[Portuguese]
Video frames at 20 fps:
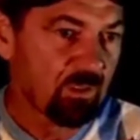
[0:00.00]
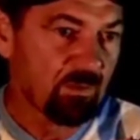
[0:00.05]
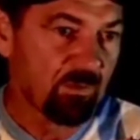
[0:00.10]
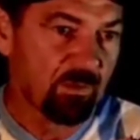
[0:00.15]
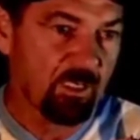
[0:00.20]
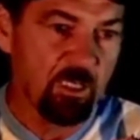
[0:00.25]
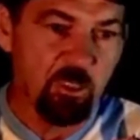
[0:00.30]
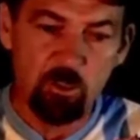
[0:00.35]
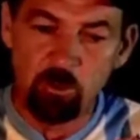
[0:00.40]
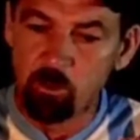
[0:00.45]

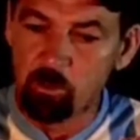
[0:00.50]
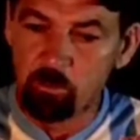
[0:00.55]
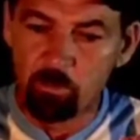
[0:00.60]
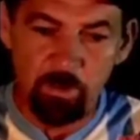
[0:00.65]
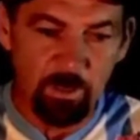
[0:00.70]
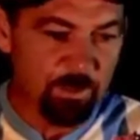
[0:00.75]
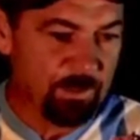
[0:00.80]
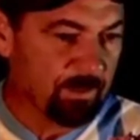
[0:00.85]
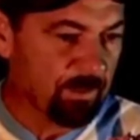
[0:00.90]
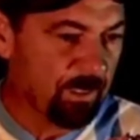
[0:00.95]
Nem
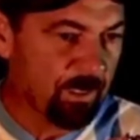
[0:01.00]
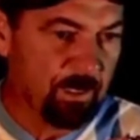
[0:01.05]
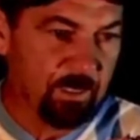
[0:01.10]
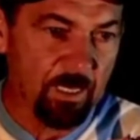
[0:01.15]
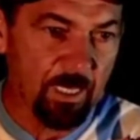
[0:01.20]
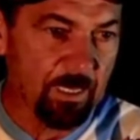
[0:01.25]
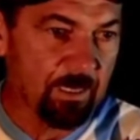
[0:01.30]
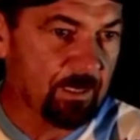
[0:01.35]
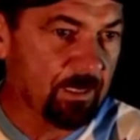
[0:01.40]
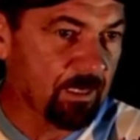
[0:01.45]
jumento, nem
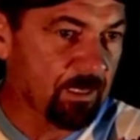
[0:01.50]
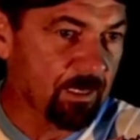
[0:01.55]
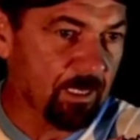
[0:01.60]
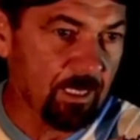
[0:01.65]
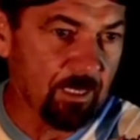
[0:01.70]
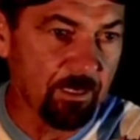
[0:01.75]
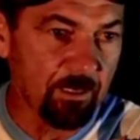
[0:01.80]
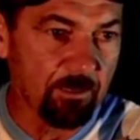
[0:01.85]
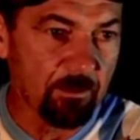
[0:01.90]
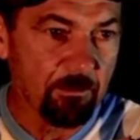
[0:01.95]
gado, nem
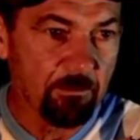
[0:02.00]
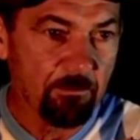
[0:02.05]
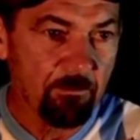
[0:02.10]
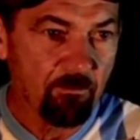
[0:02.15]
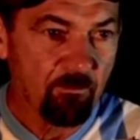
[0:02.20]
nada.